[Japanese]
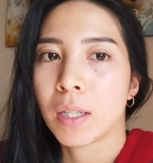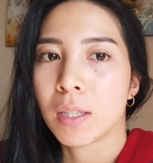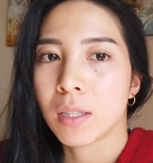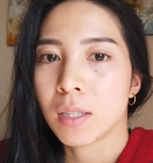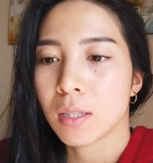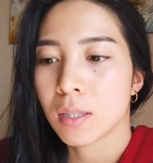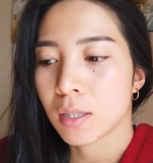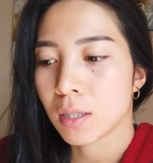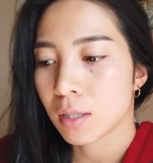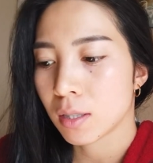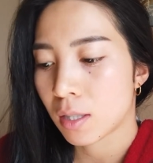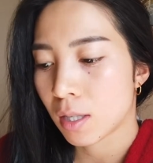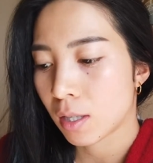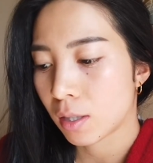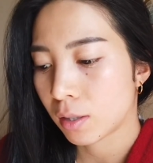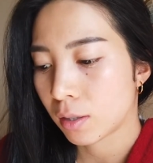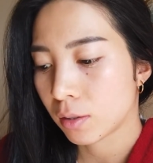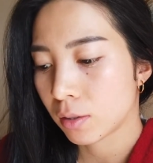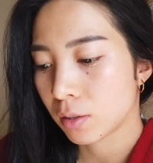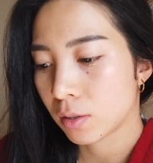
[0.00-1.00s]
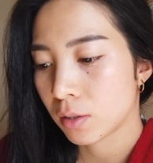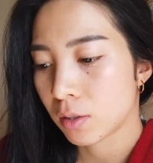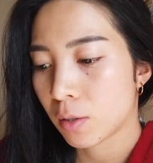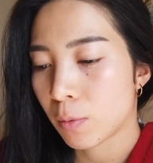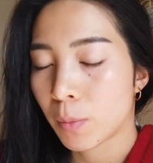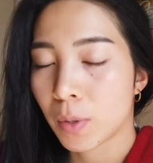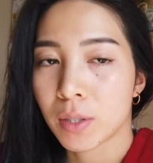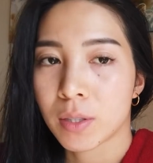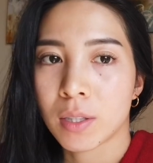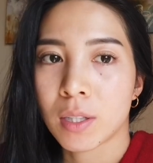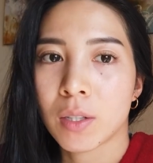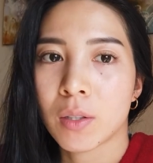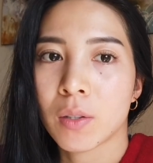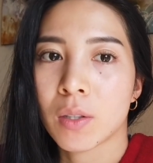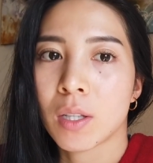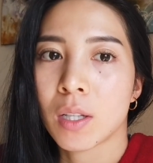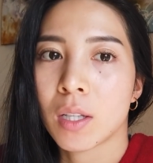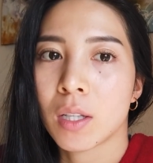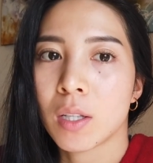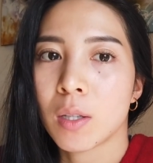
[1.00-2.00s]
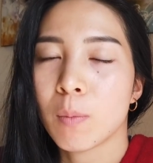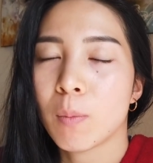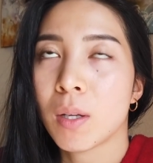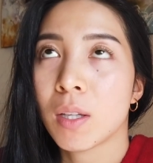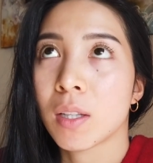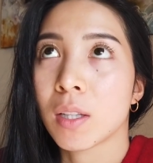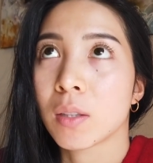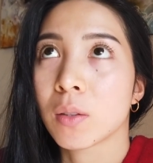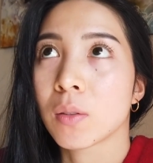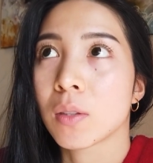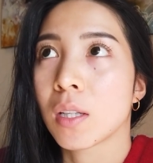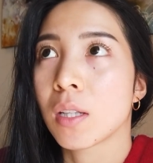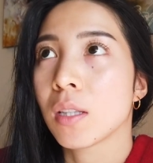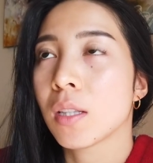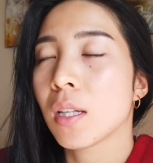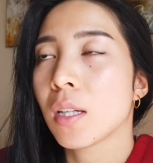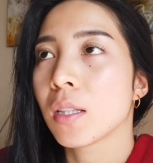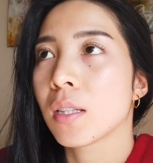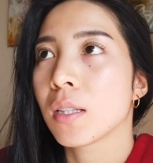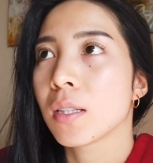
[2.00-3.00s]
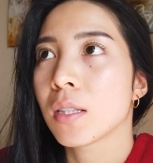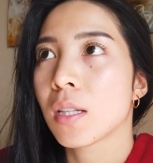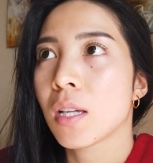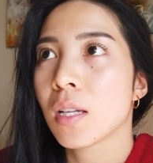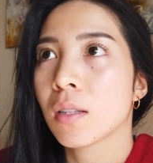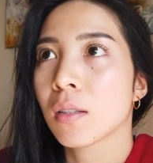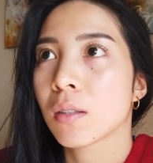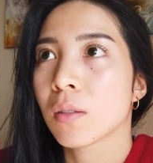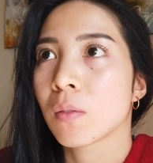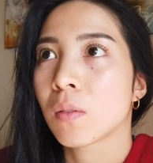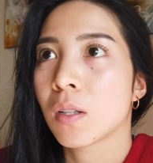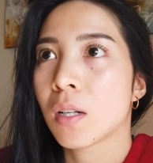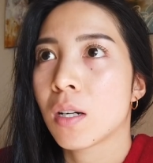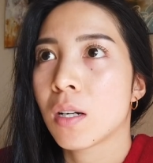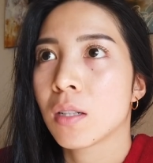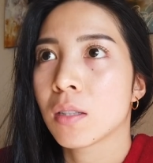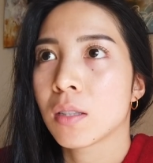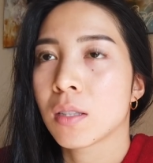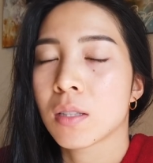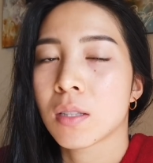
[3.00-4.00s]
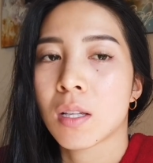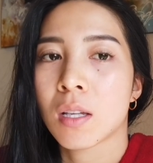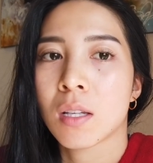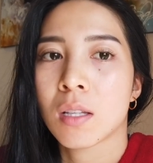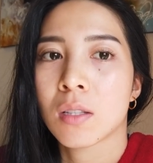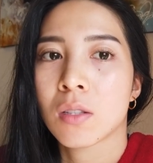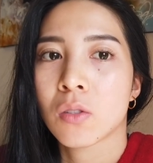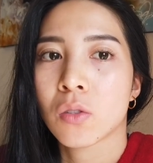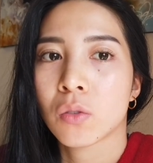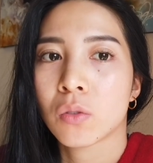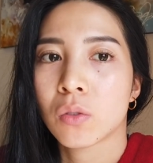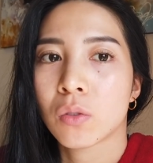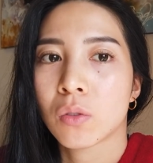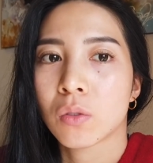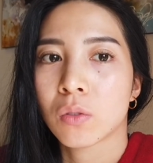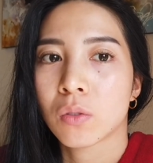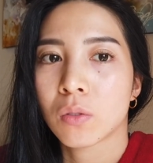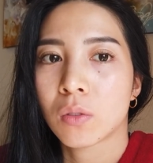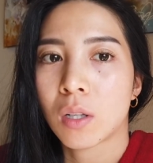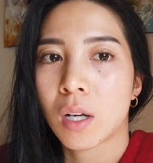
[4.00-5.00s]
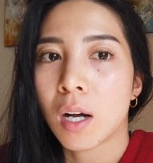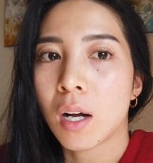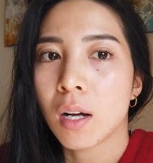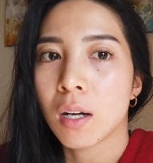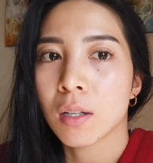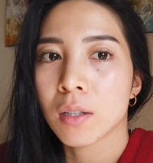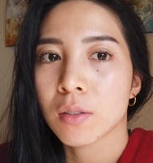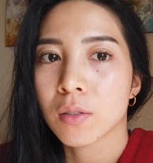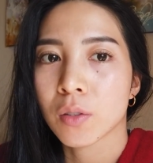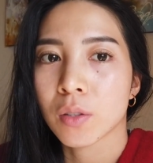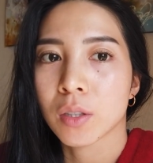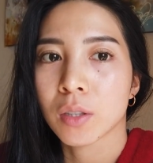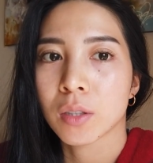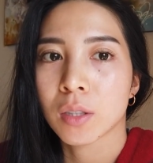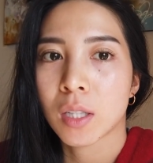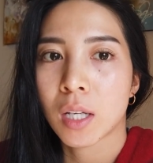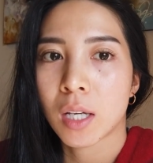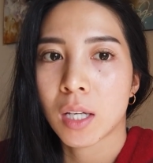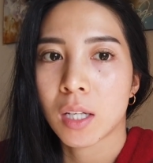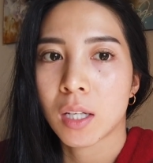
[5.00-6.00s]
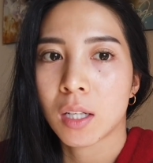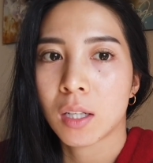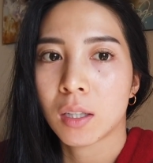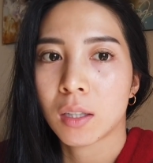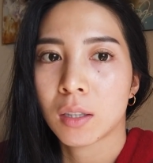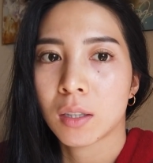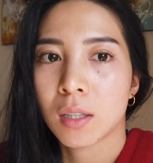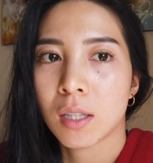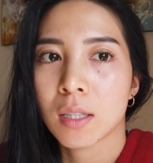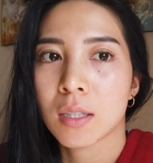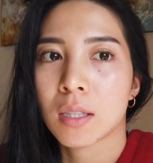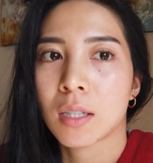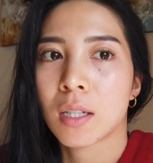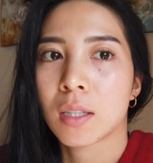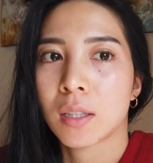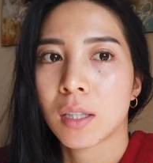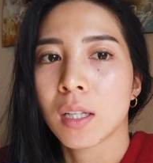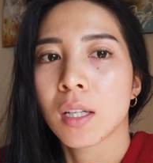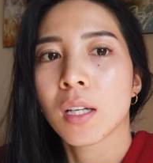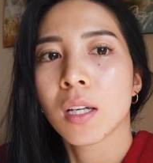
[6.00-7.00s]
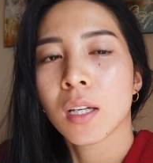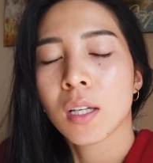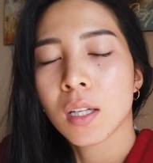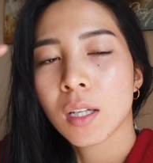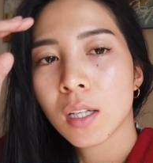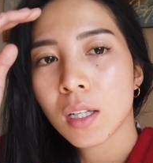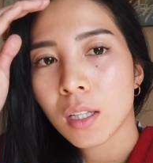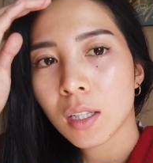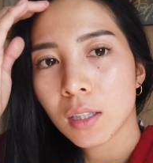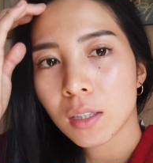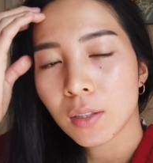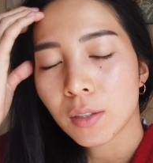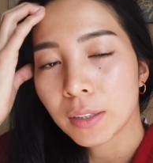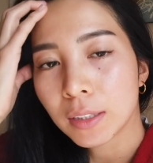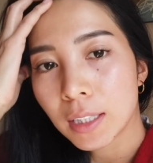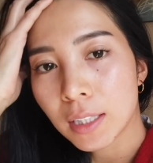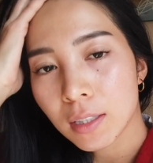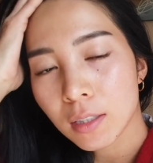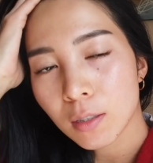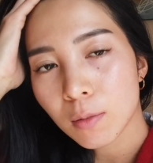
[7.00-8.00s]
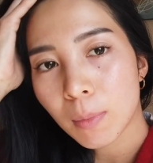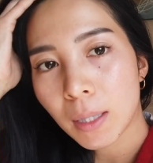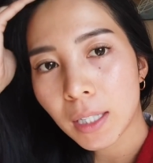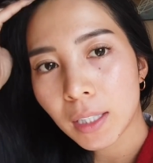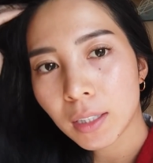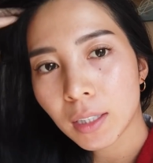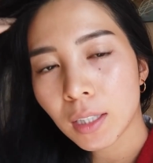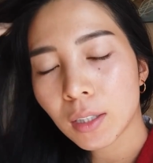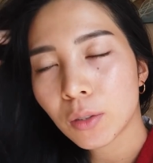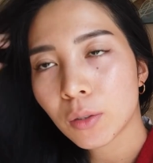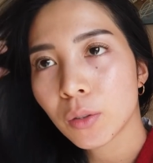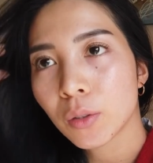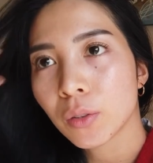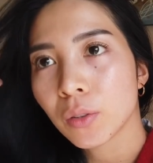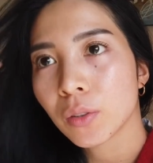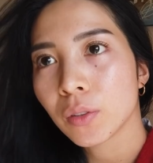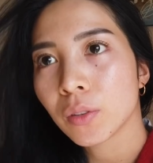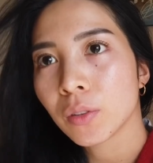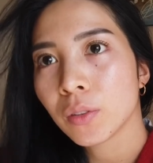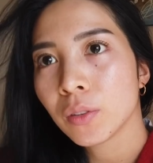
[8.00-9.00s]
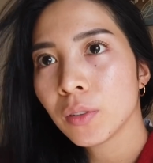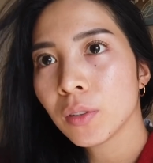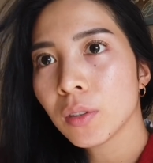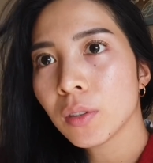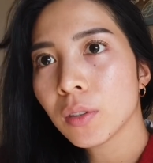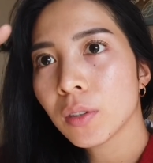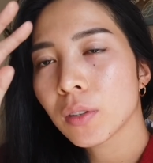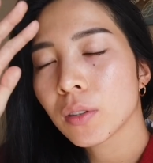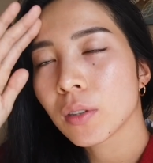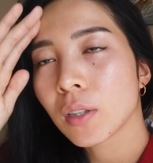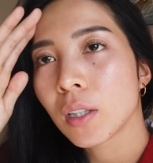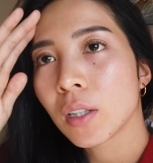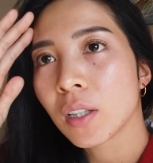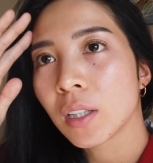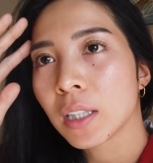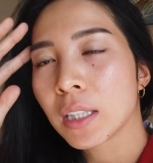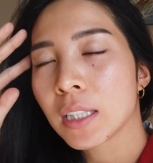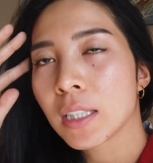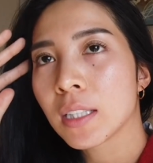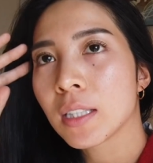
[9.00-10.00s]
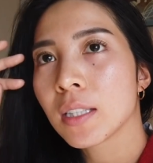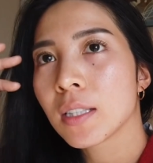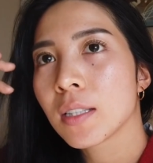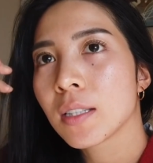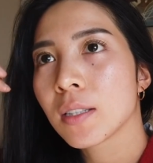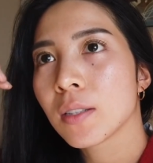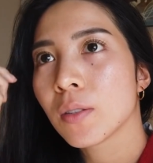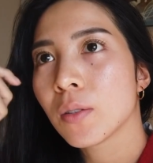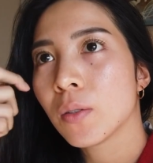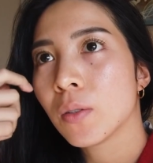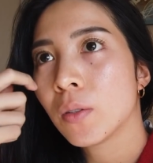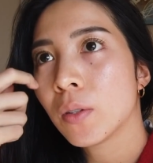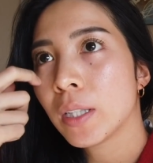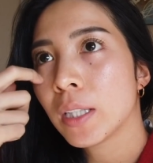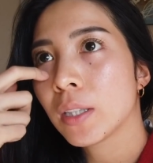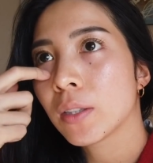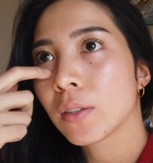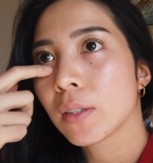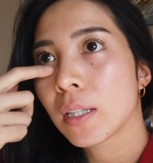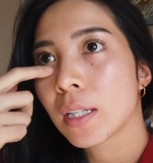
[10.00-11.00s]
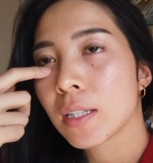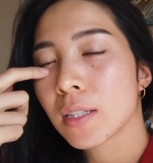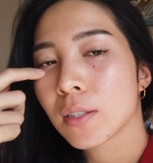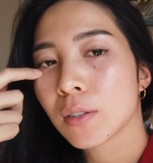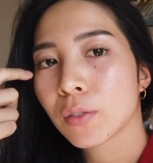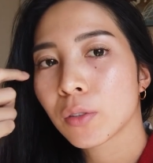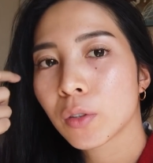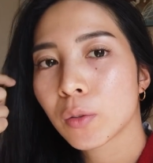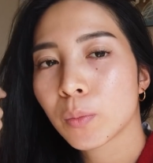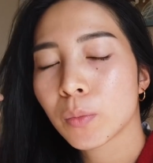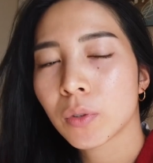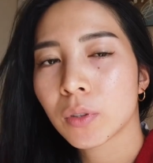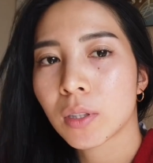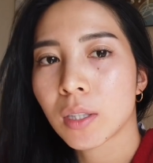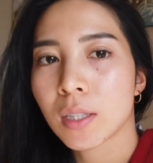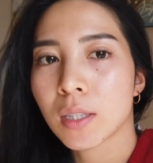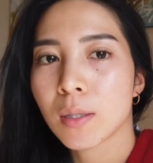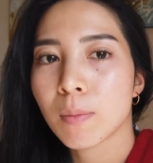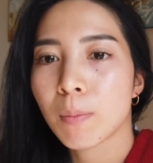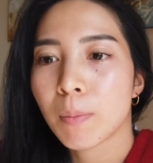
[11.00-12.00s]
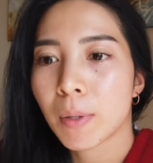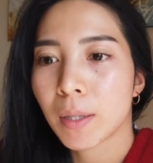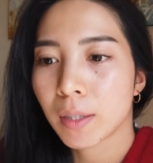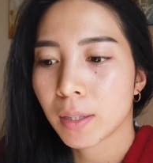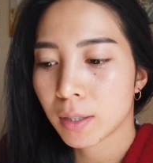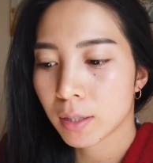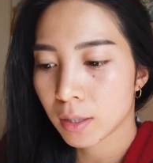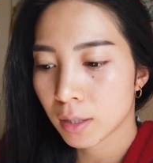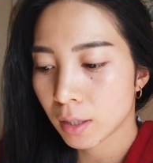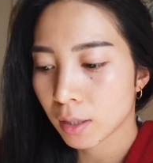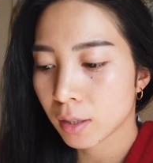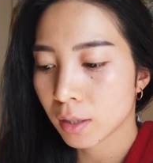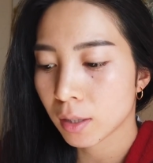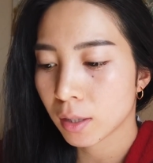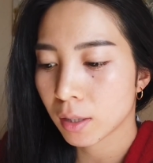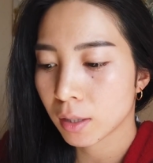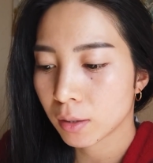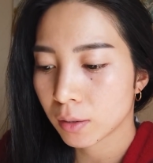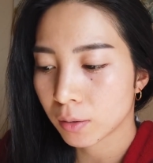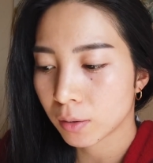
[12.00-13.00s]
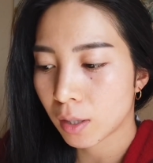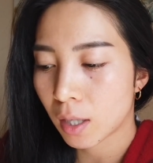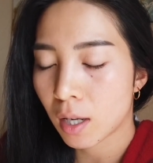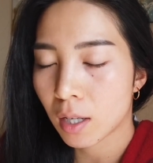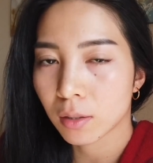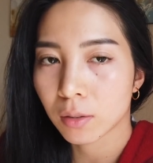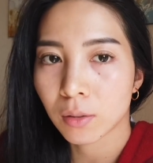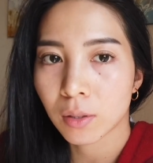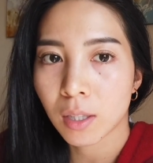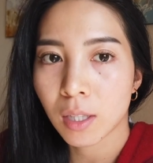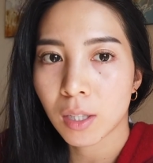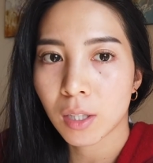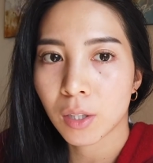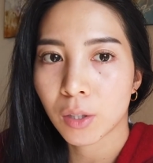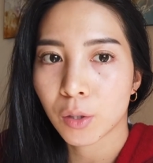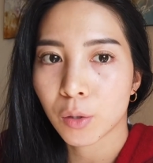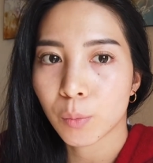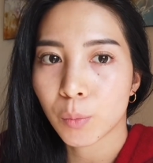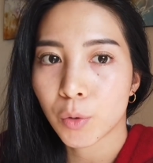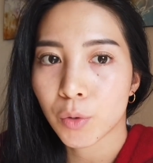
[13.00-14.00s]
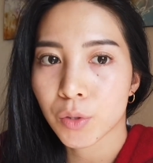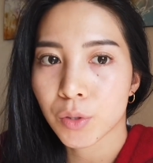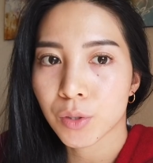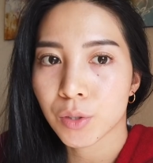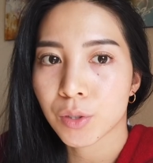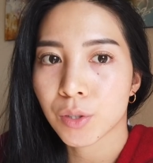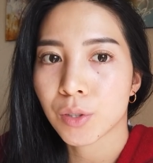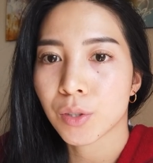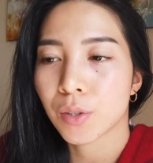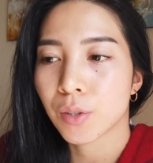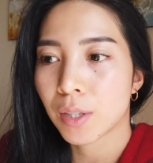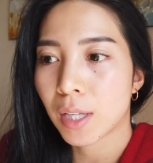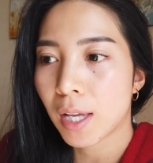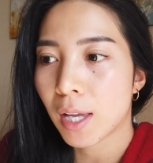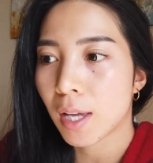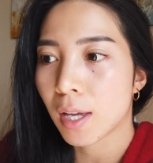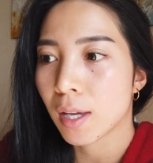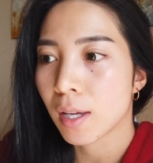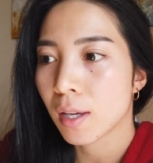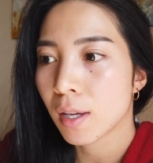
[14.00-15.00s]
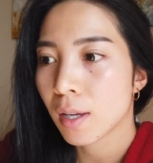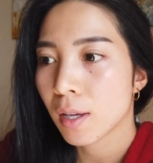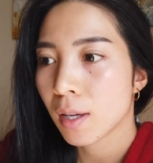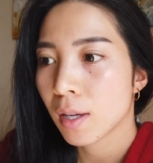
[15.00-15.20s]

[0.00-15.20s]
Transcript: 毎日生活してますなので今だと大体2000とか2000ちょっととかそれぐらいですかねで私の場合結構運動量が1日多いので仕事も立ちっぱなしだったりとかトレーニングもするので